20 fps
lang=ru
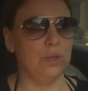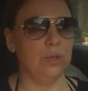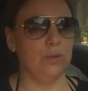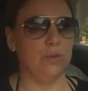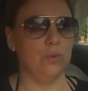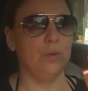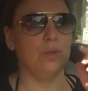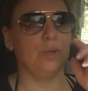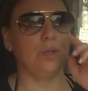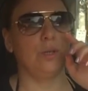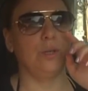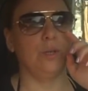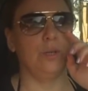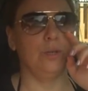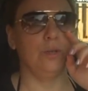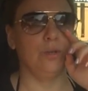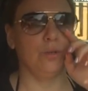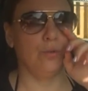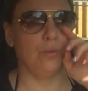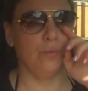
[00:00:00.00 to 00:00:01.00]

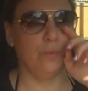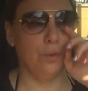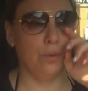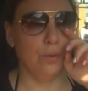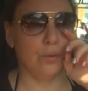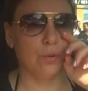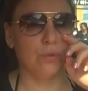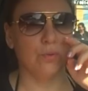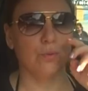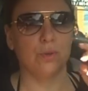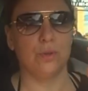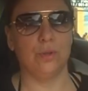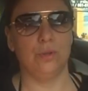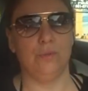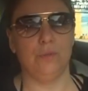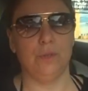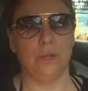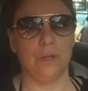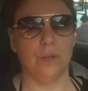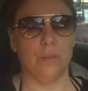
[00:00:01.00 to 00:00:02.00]
идиоткой, что вы ее
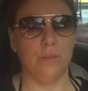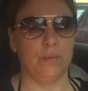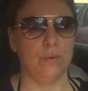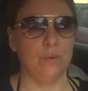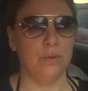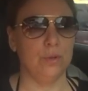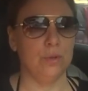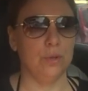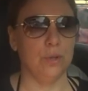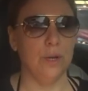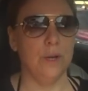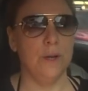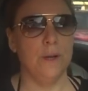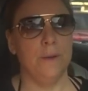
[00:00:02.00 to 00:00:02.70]
слушаете и всякое прочее